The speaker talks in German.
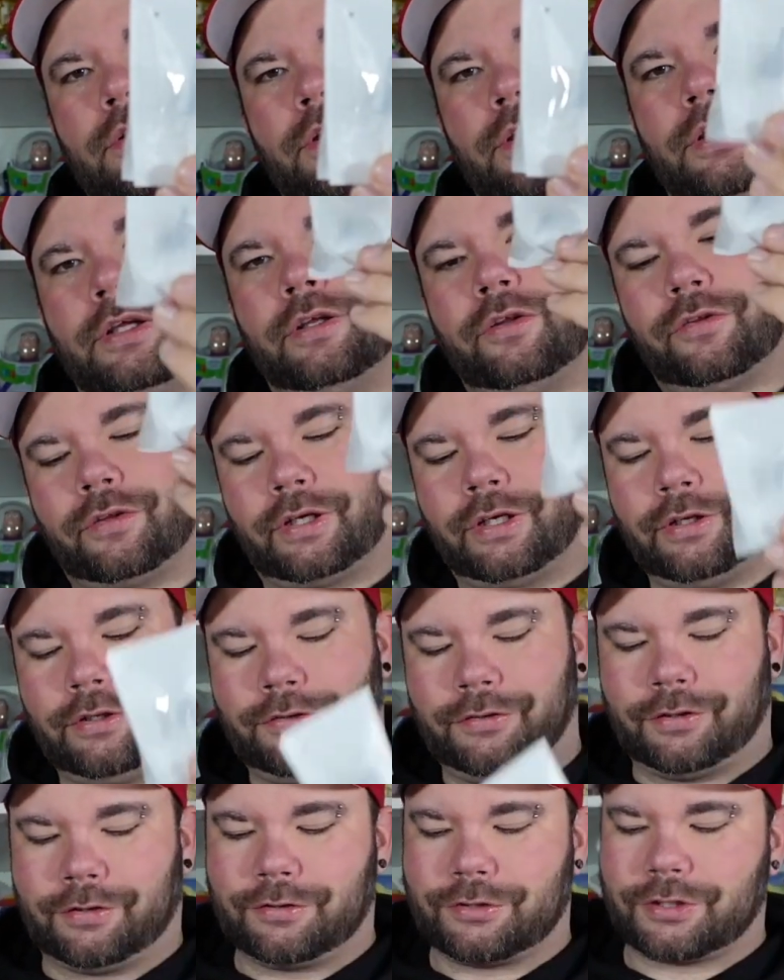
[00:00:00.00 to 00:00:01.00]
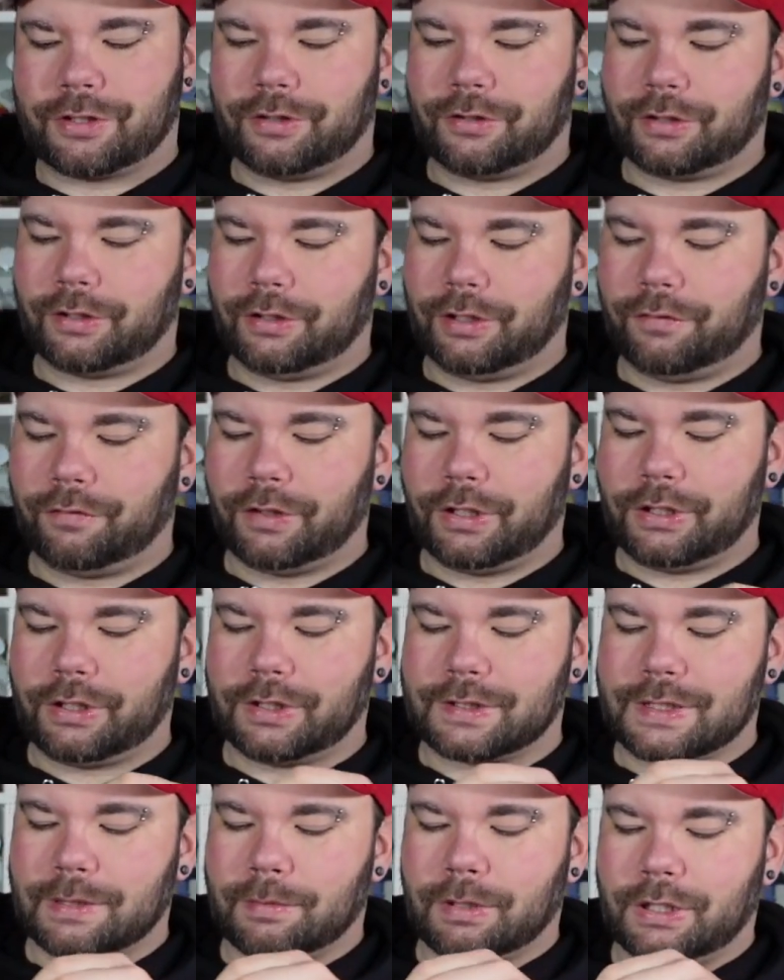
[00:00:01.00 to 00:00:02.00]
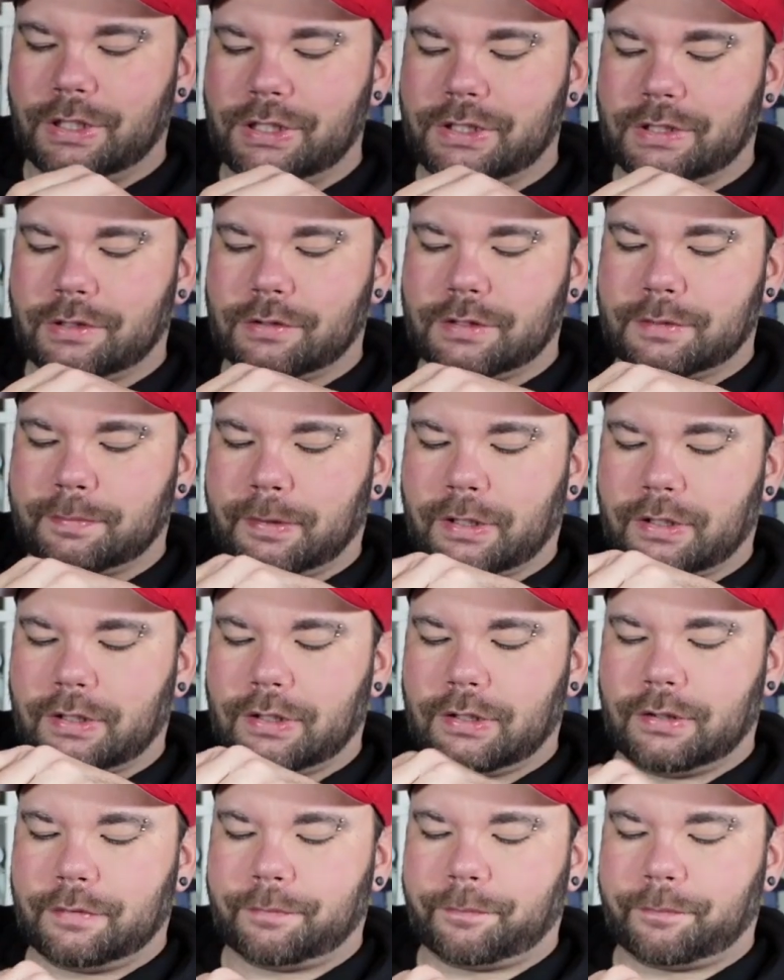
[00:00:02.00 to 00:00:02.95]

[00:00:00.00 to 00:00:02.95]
Hier ist eine Tauschhand drin. Die werde ich jetzt aber nicht auspacken,